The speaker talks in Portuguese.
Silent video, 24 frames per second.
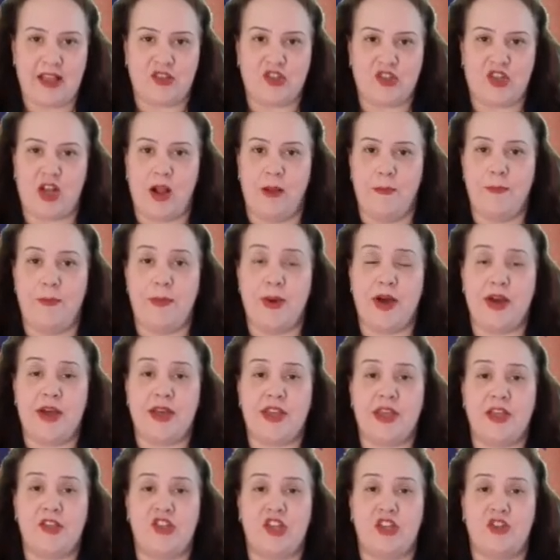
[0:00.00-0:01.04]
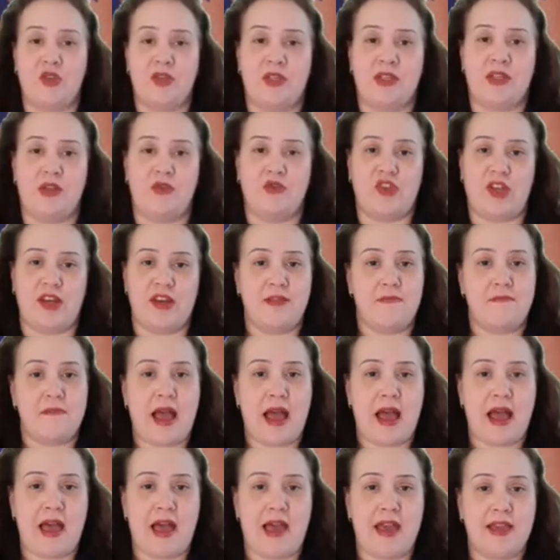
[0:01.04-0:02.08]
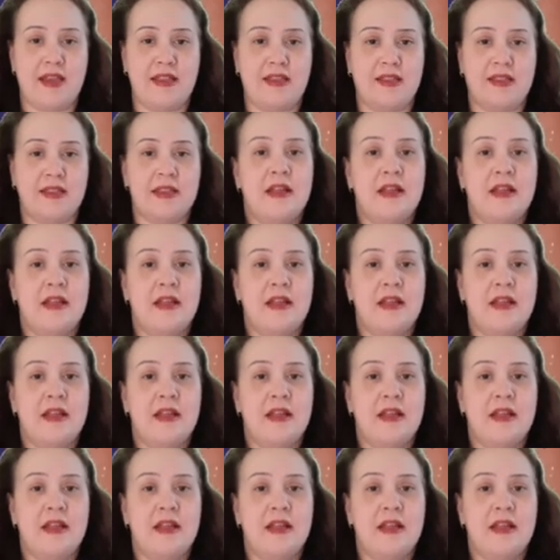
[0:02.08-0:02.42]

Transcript: De campanha de adoção de animais.